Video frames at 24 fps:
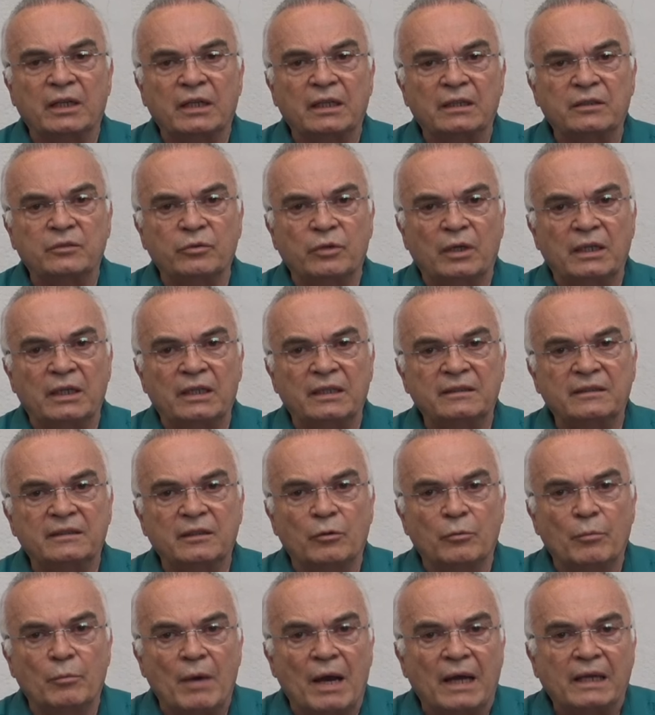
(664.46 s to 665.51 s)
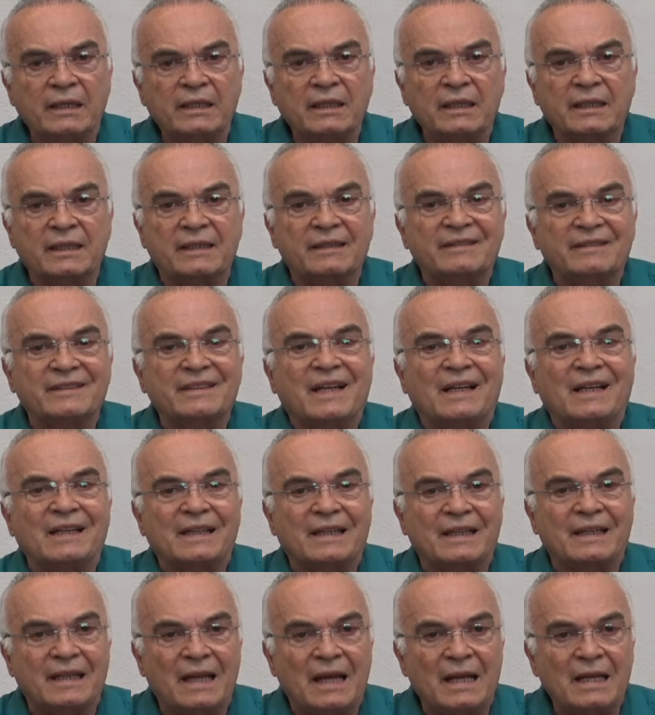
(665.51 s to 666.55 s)
naturaleza humana que es
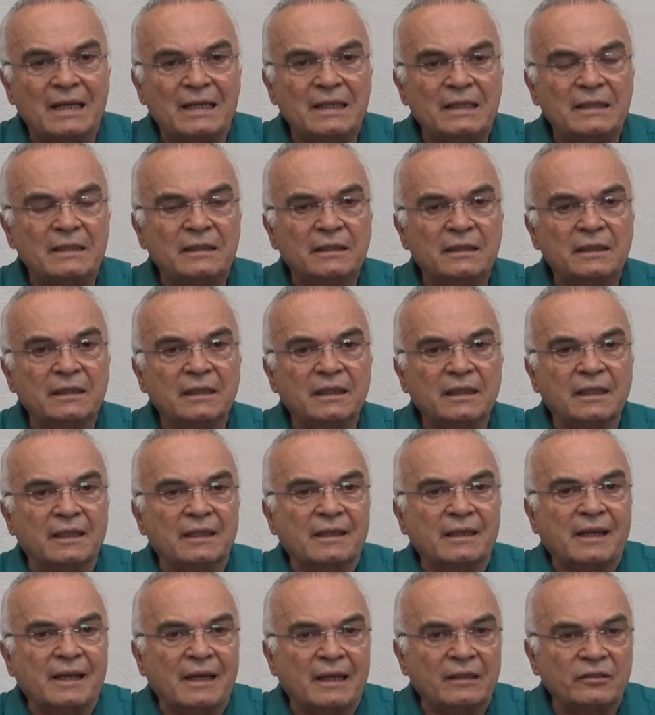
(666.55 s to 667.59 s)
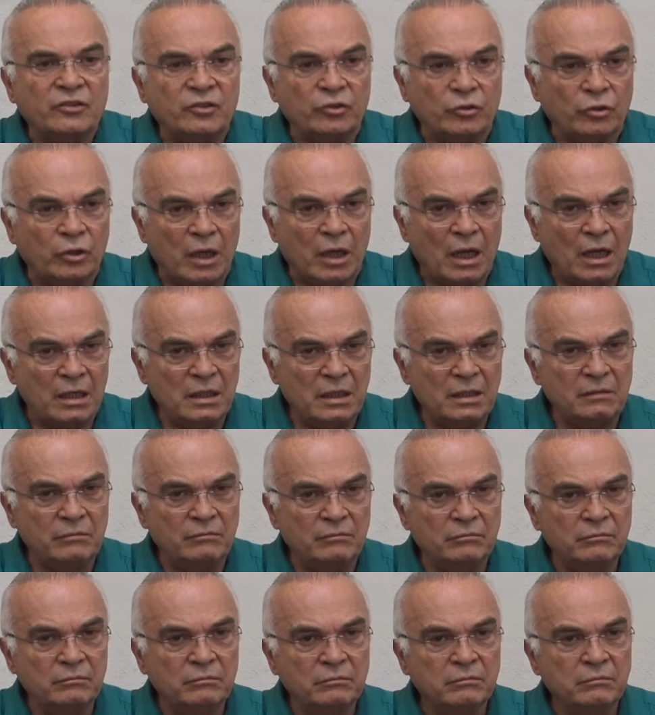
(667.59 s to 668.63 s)
carnal, que es racional,
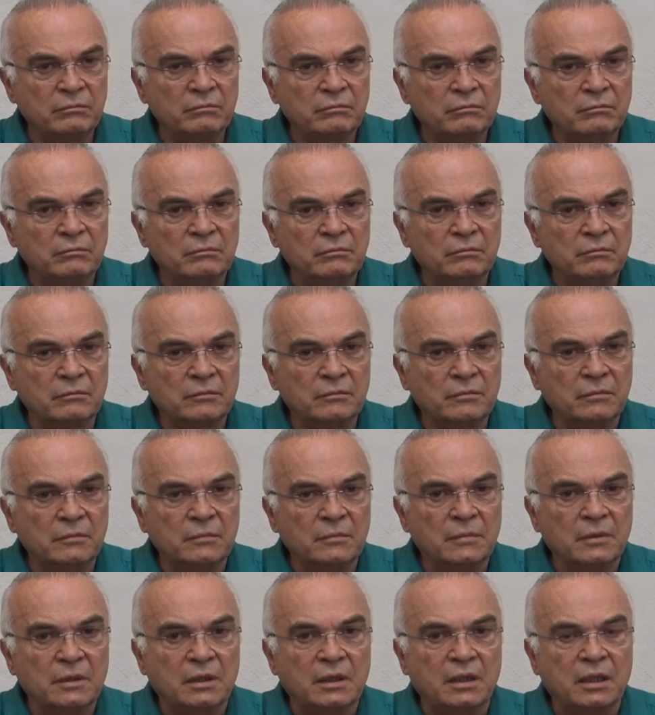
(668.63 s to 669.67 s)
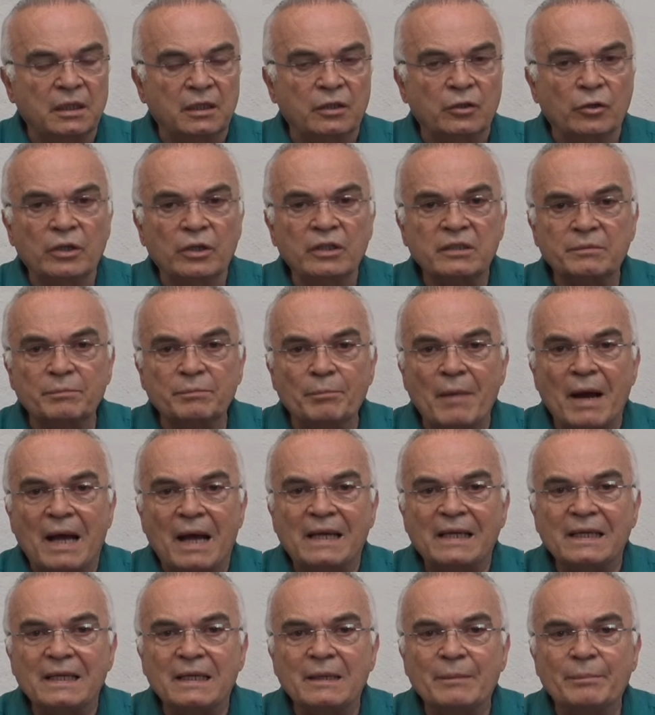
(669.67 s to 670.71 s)
que no es
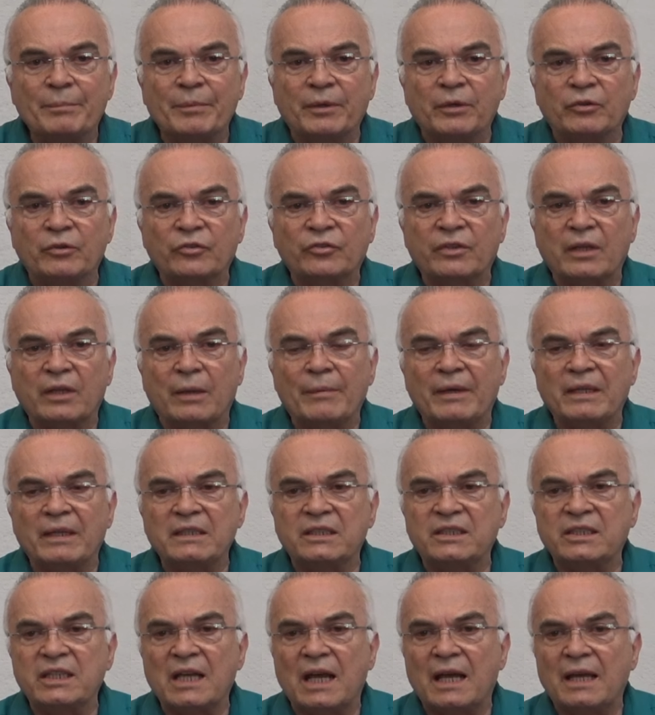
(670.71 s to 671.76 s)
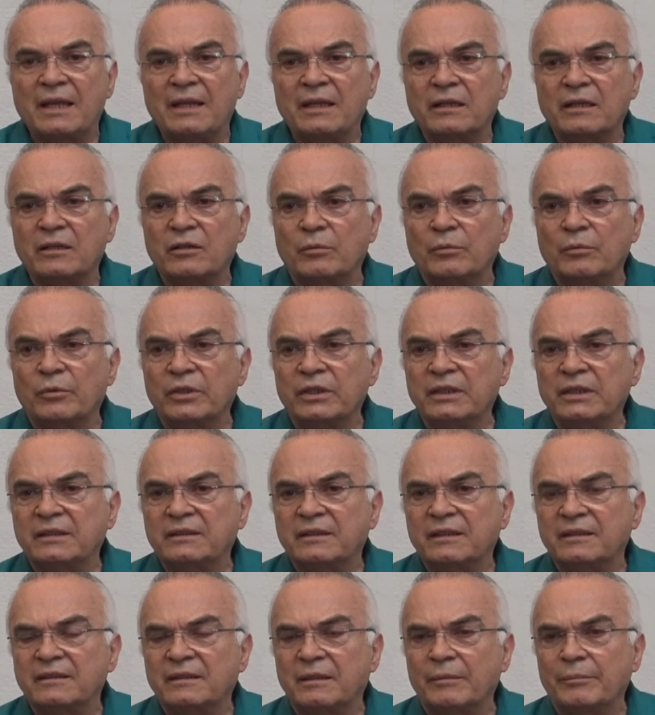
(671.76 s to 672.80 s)
mala, pero está manchada, como
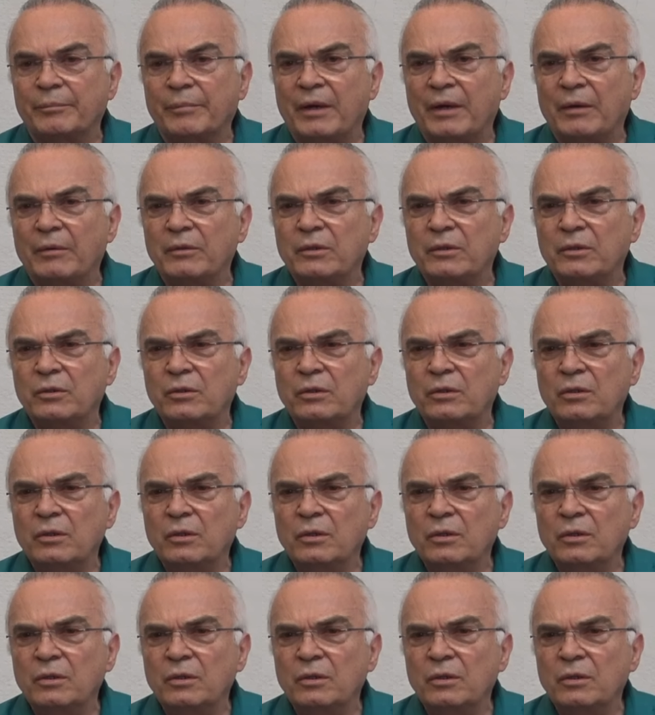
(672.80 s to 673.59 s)
dice San Pablo,